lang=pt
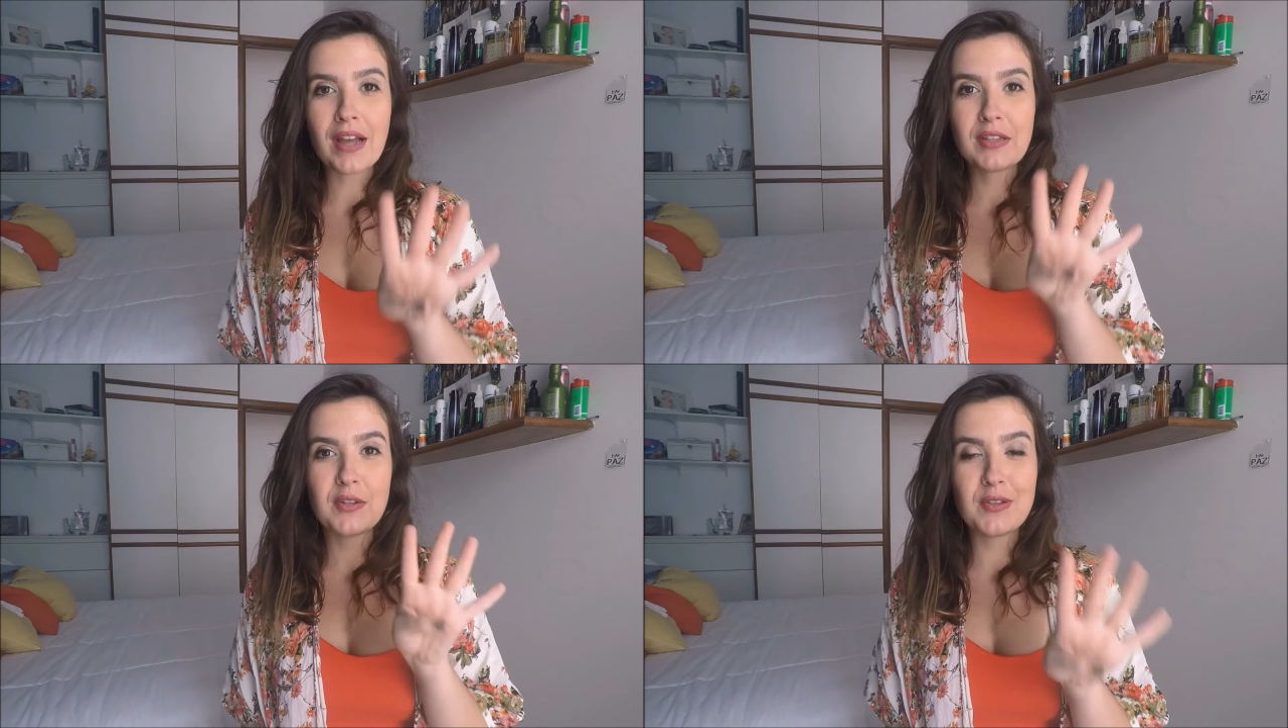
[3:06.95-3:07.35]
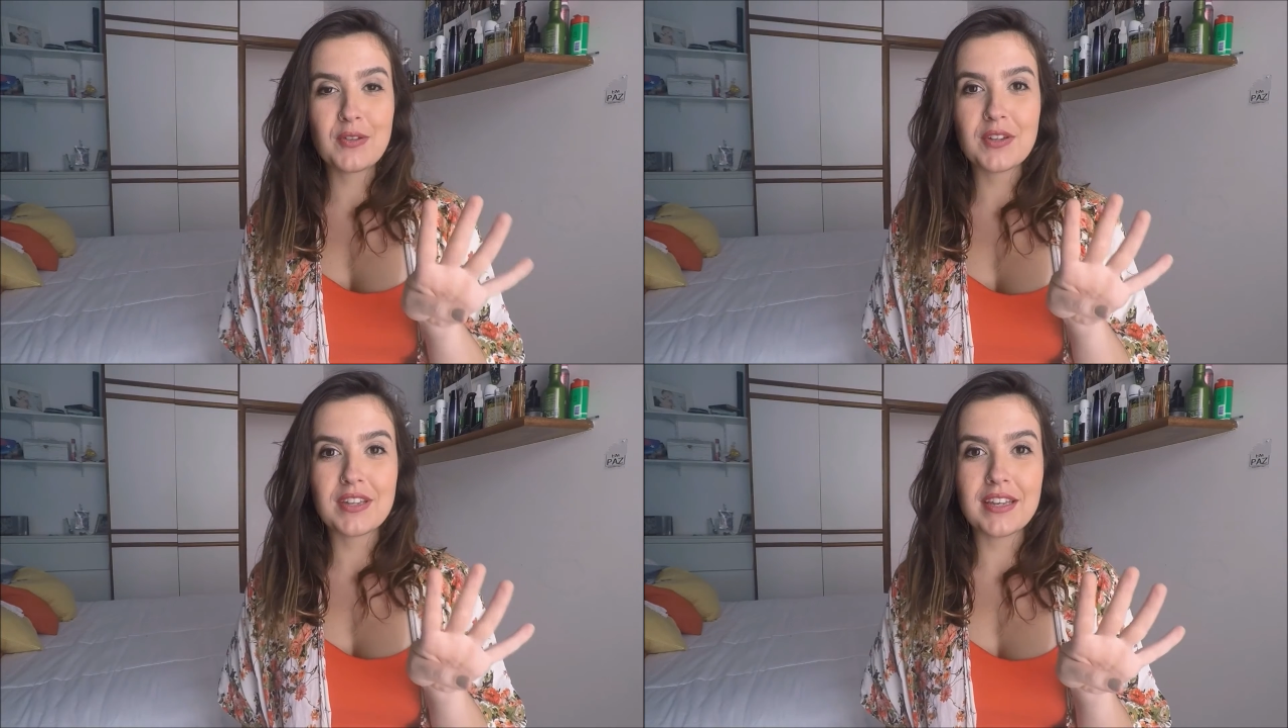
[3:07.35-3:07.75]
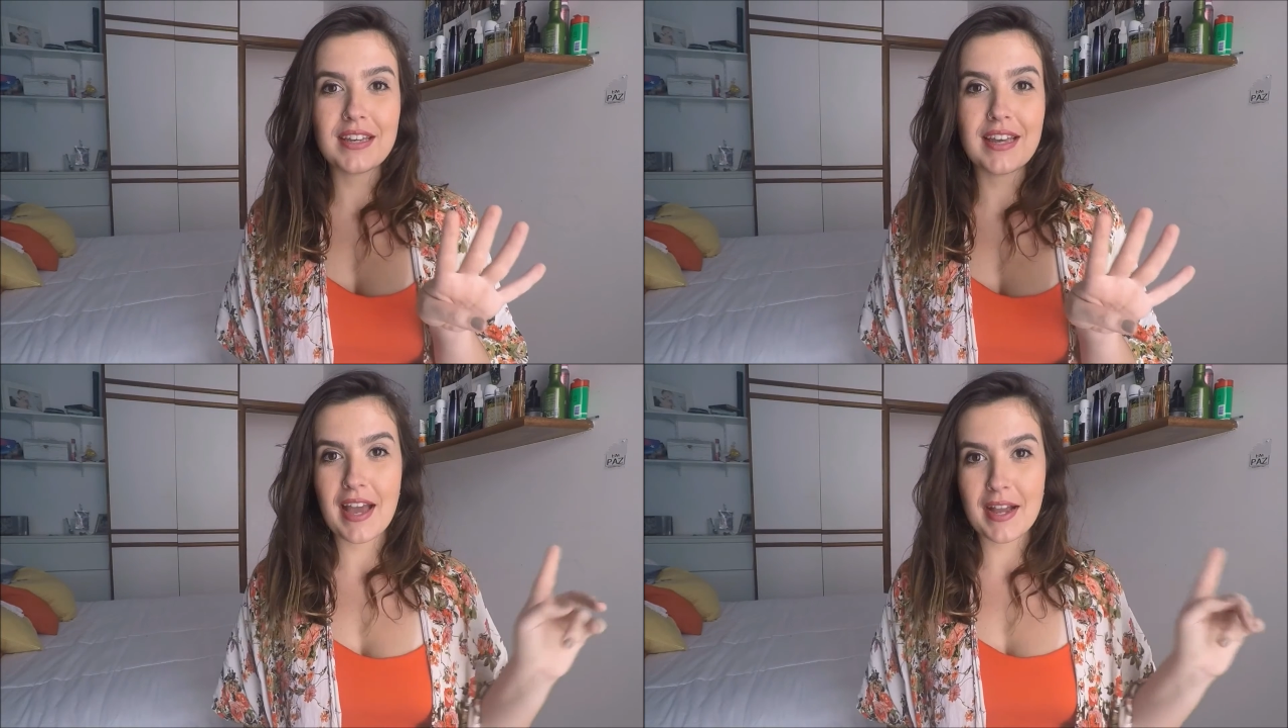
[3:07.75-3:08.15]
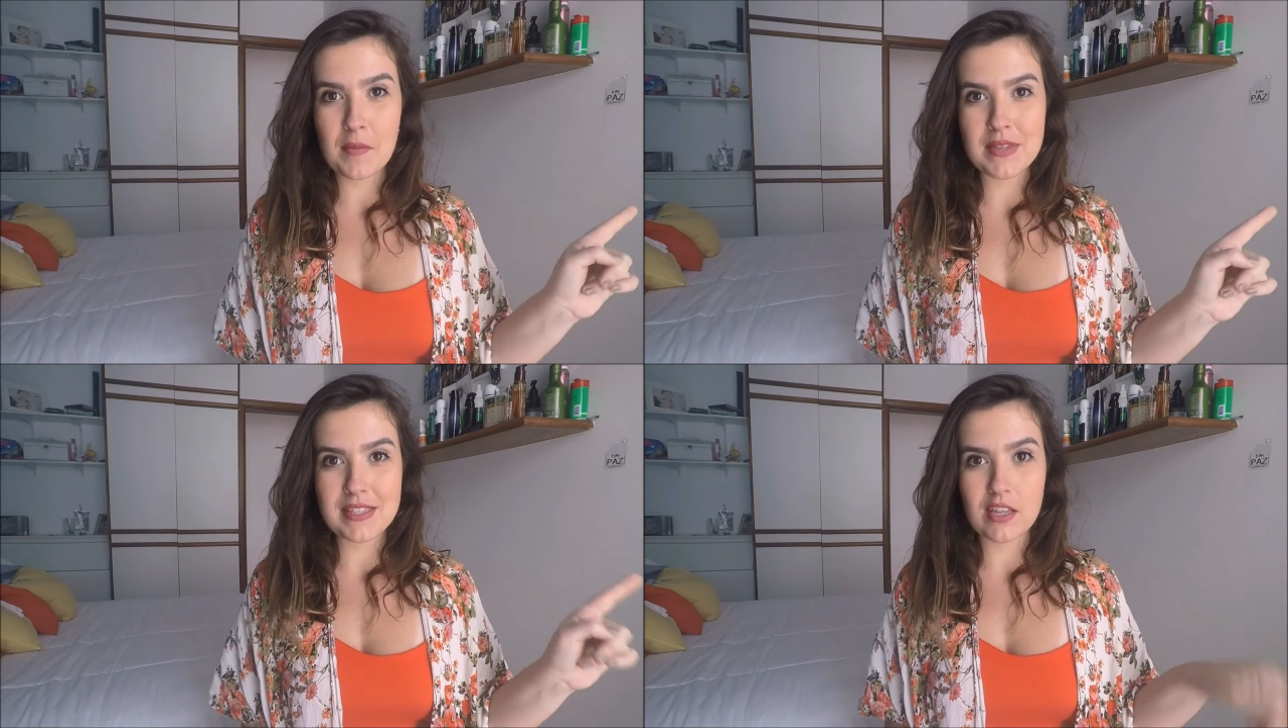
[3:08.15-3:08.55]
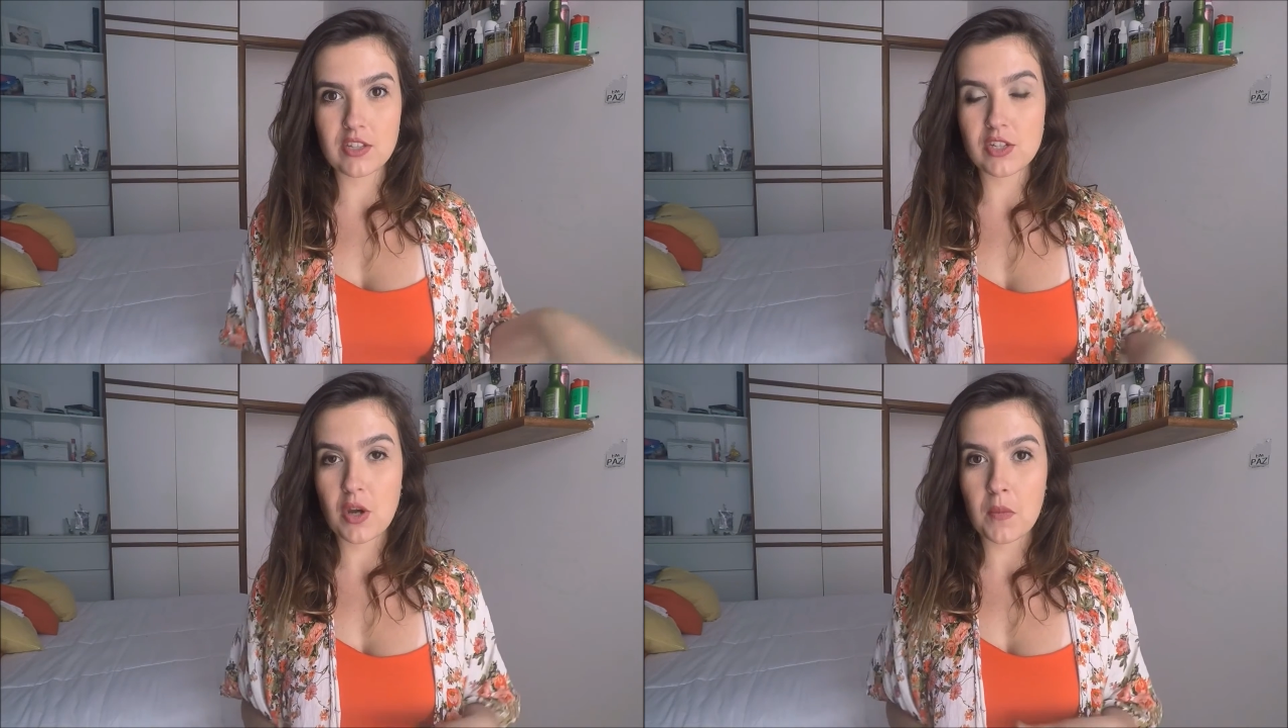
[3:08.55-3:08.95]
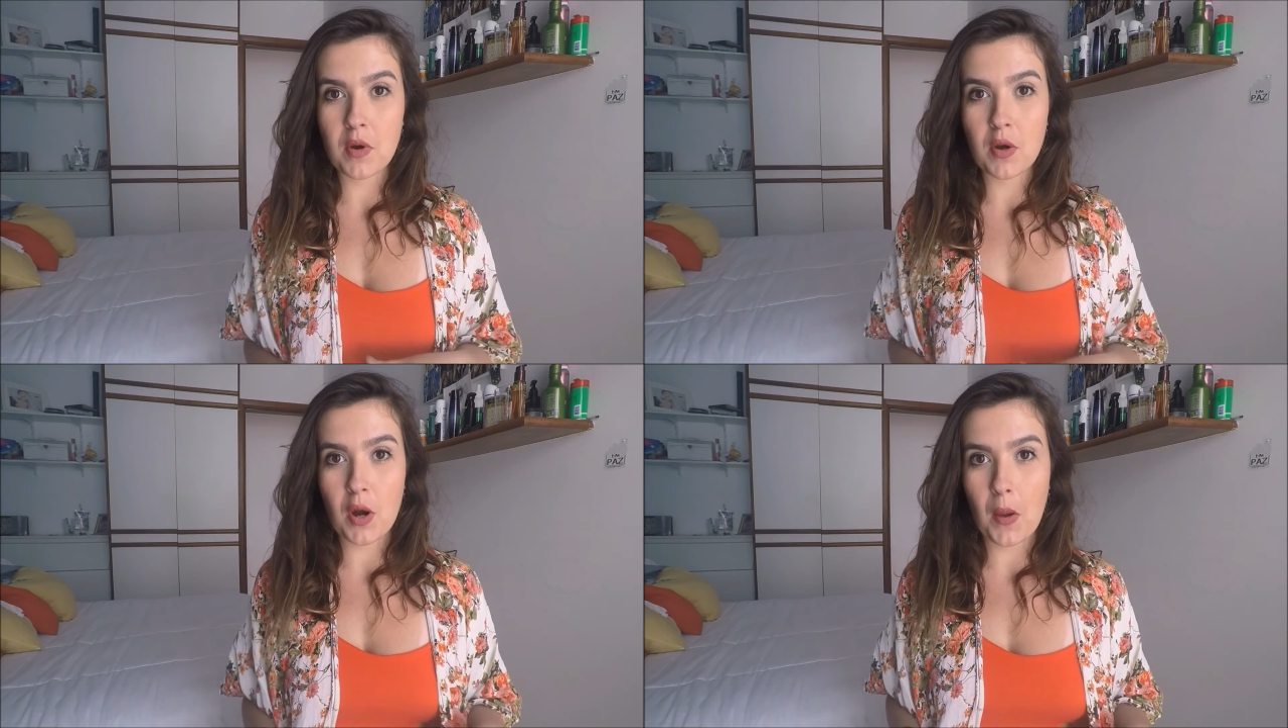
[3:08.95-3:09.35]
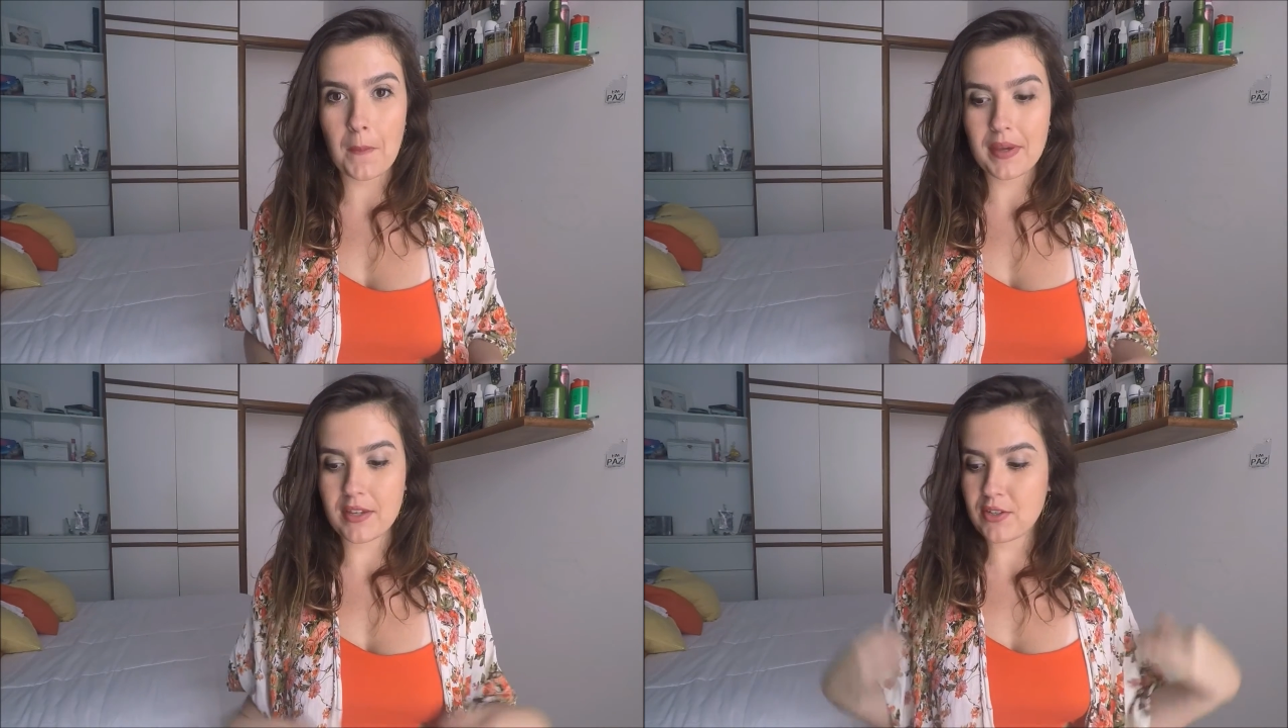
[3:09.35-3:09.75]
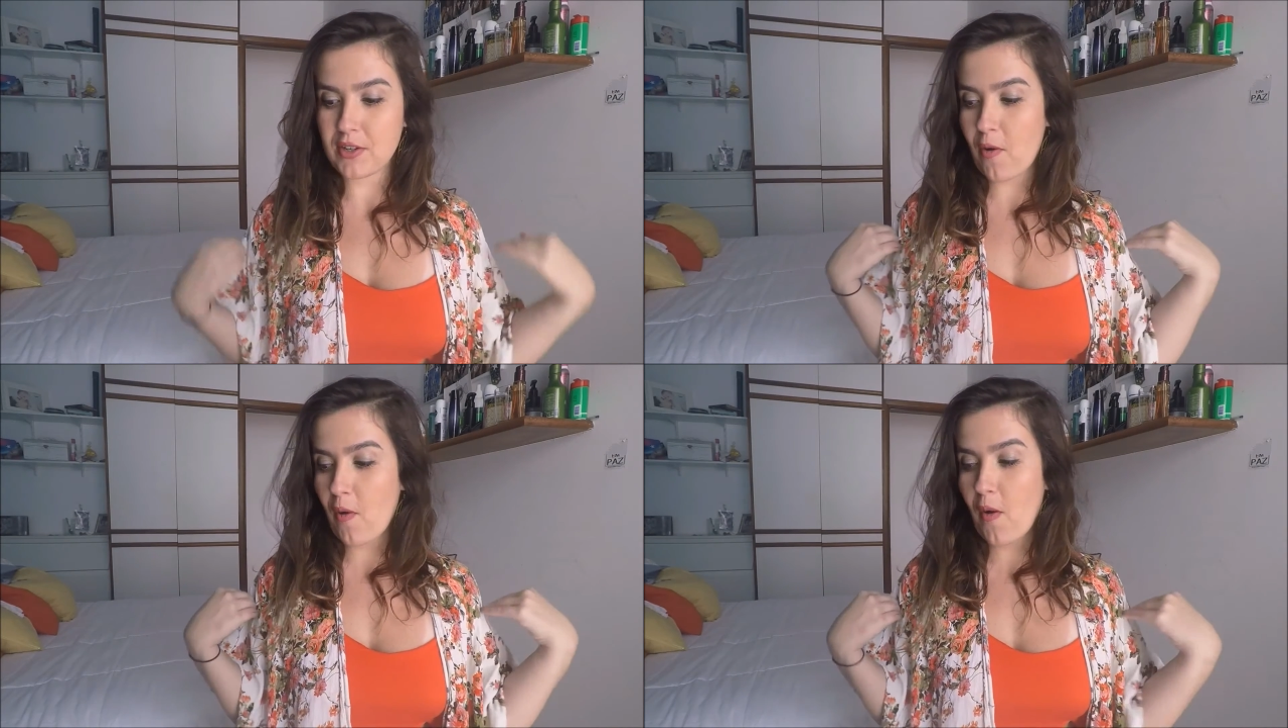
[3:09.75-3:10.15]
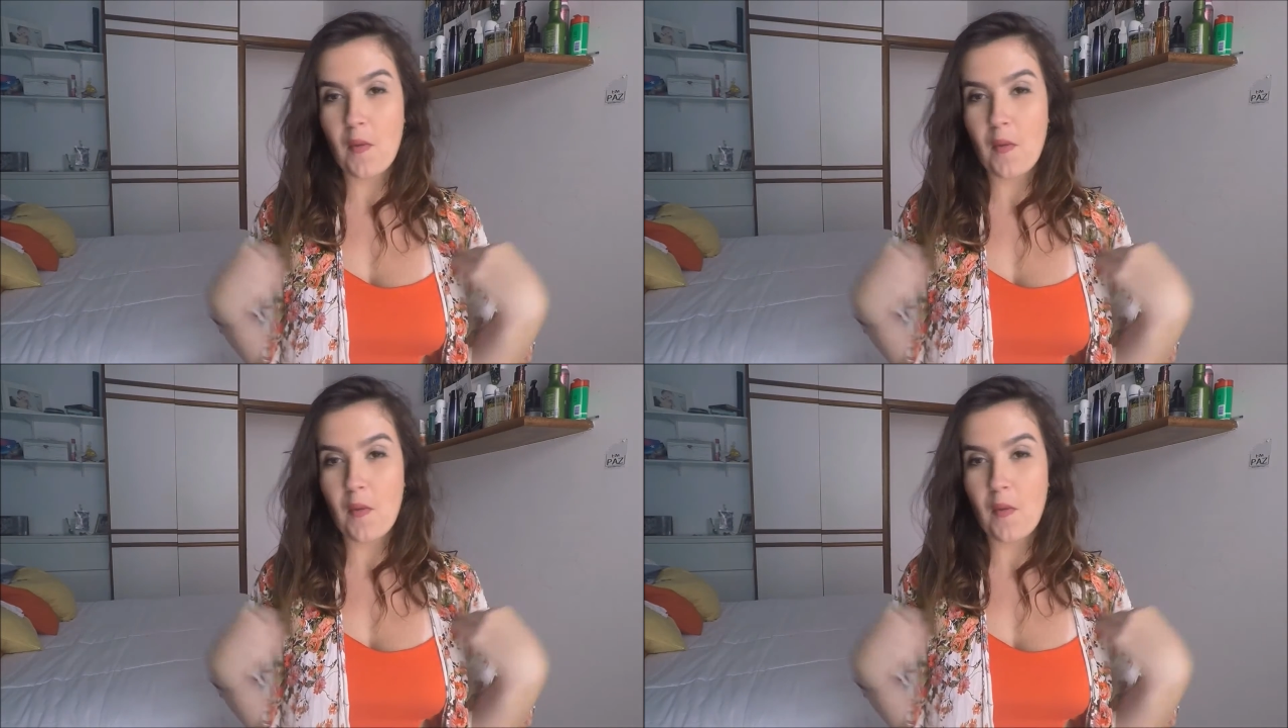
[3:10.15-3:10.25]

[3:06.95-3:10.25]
O quarto look é a camisa jeans como cropped,